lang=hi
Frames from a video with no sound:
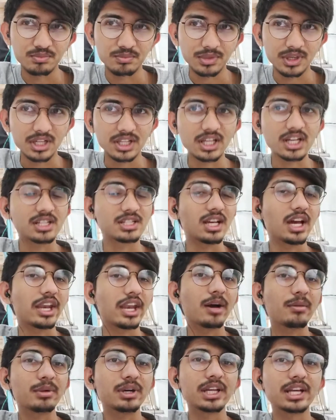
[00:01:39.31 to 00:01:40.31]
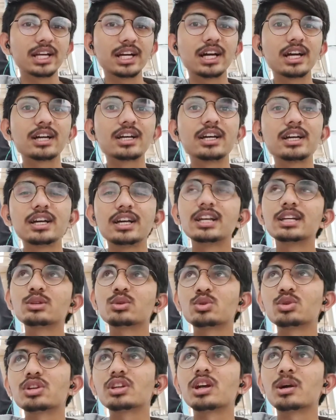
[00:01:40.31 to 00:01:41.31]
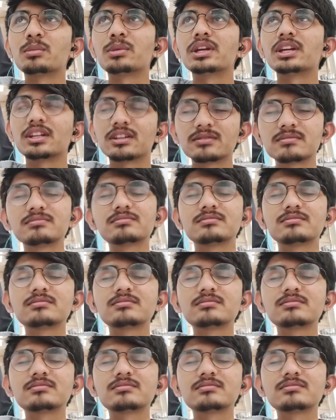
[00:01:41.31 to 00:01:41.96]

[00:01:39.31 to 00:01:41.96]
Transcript: पढ़ना ज़्यादा पड़ेगा क्योंकि हमें